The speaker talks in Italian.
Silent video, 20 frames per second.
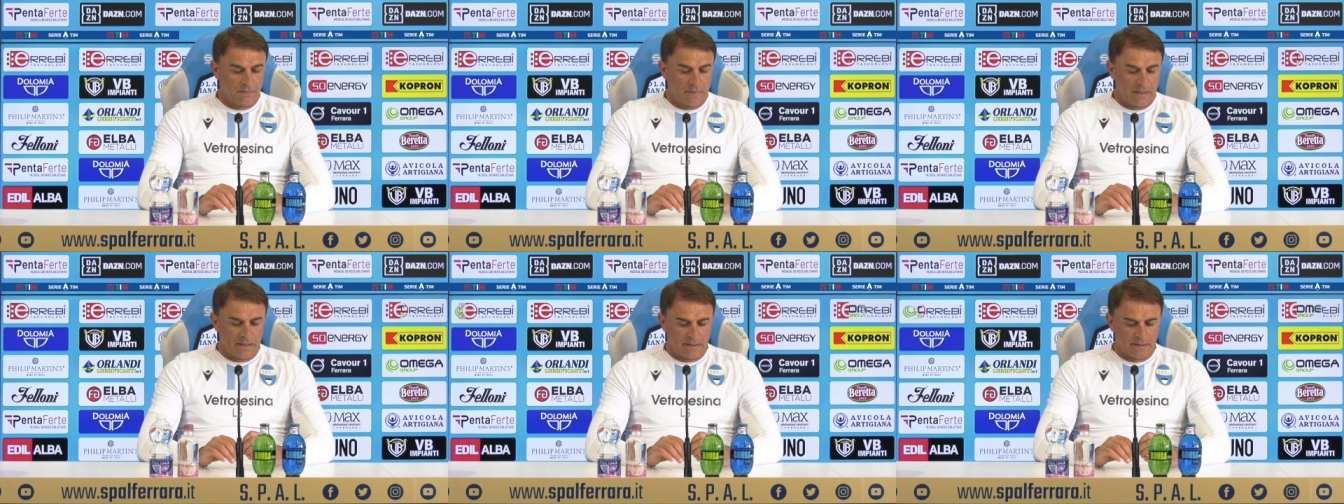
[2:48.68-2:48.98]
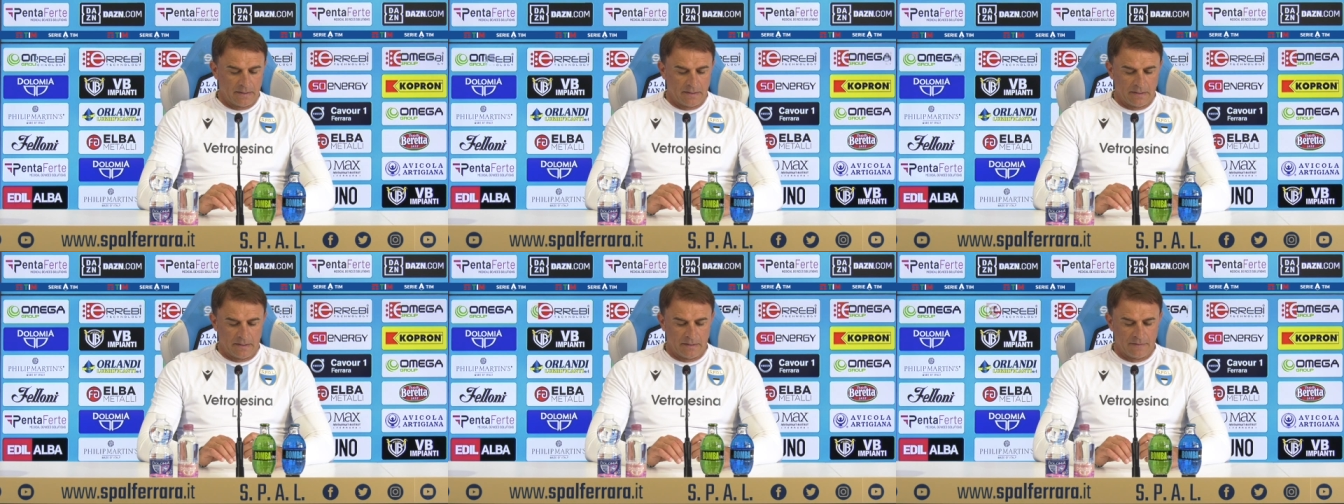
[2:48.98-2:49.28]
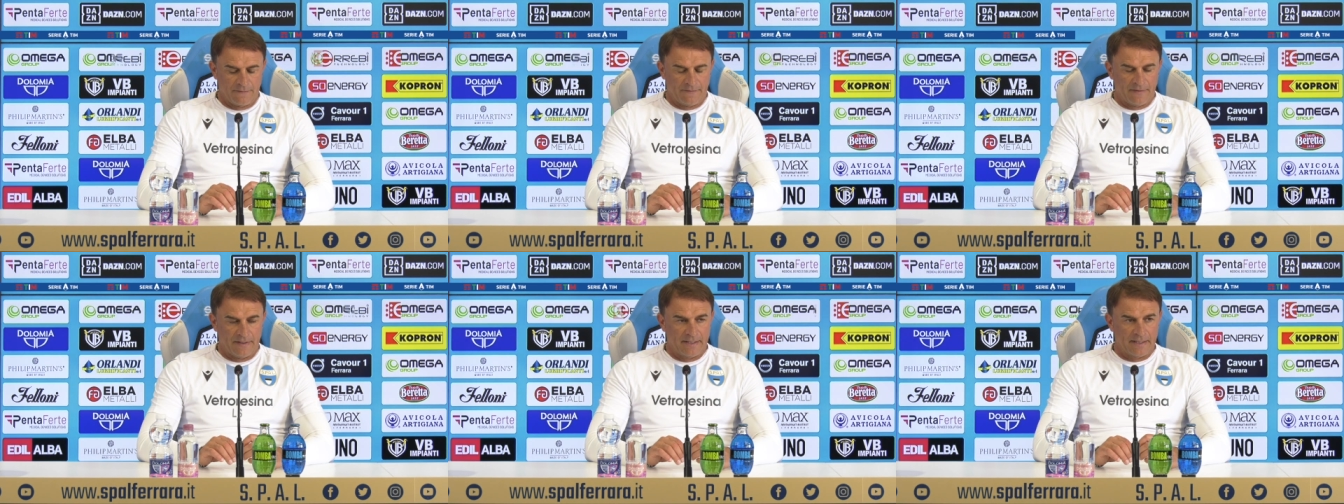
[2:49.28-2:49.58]
Ma,
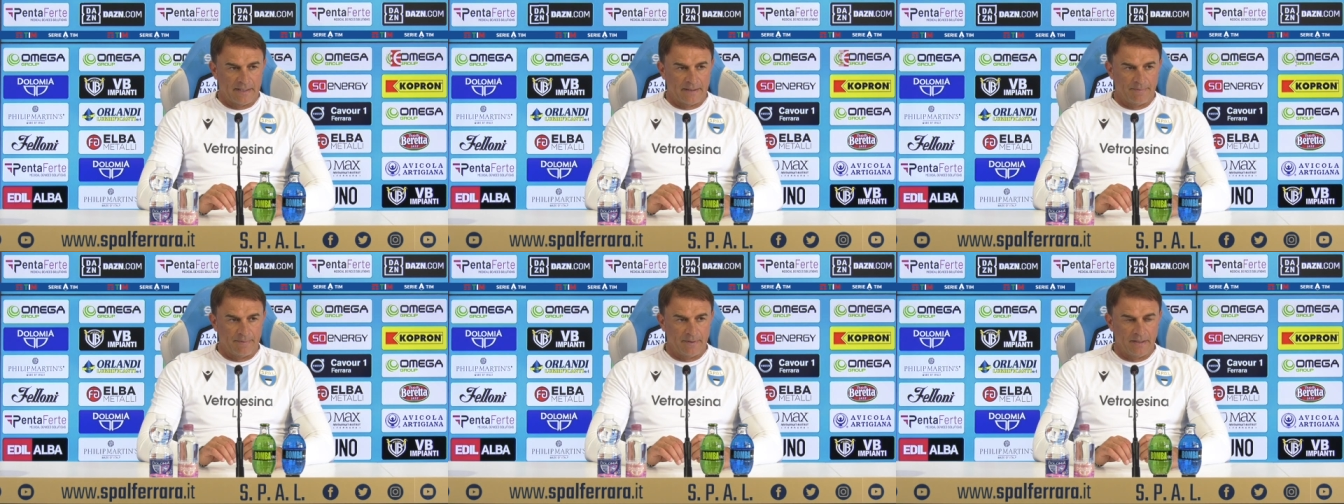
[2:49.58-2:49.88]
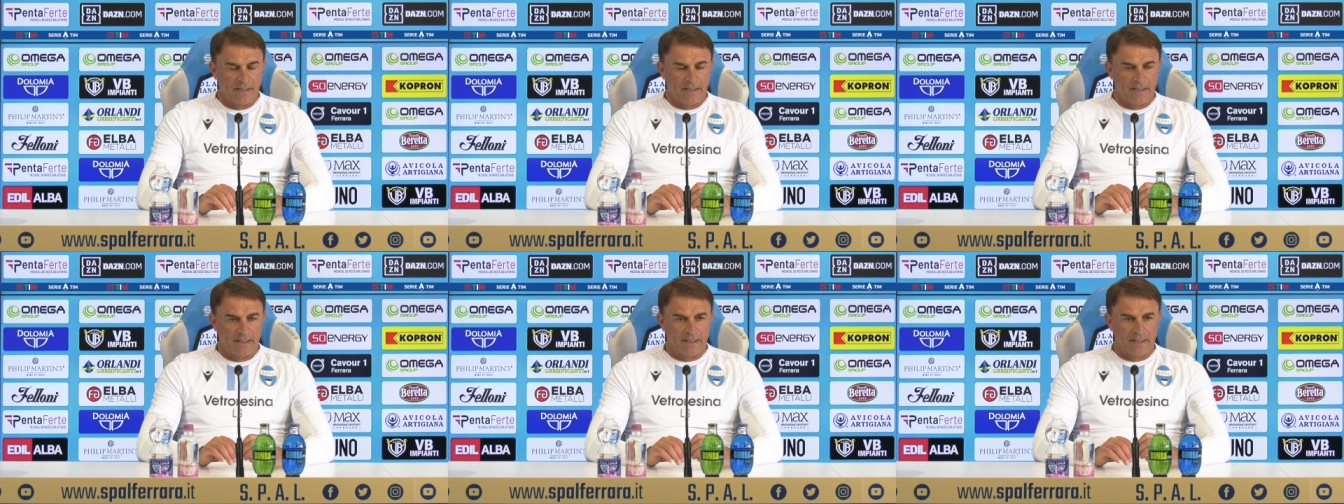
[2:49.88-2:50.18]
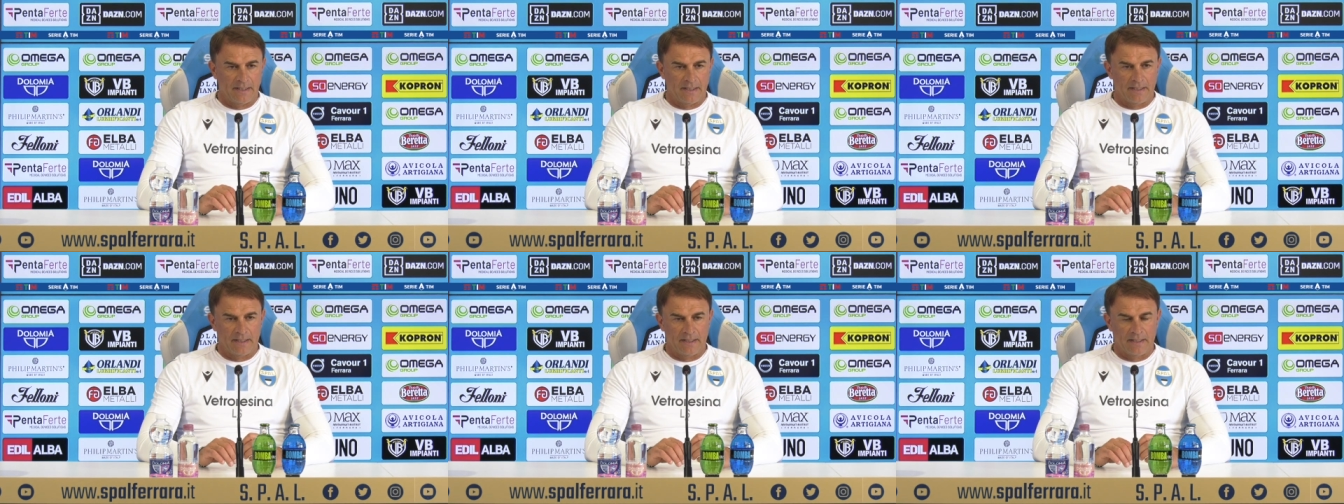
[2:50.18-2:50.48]
eh, fargli
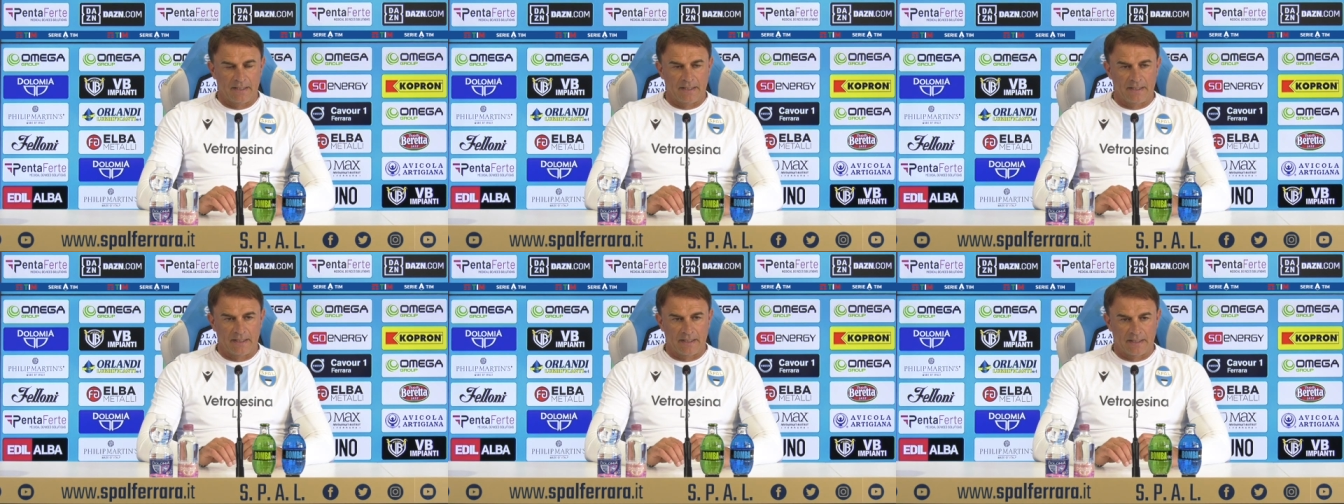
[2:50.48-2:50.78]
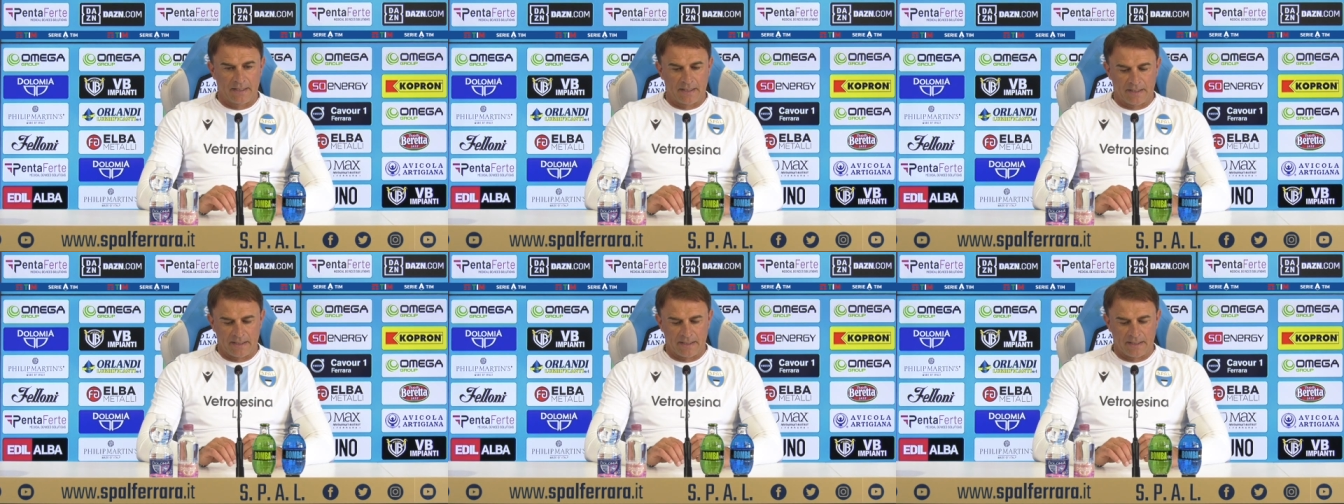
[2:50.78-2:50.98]
capire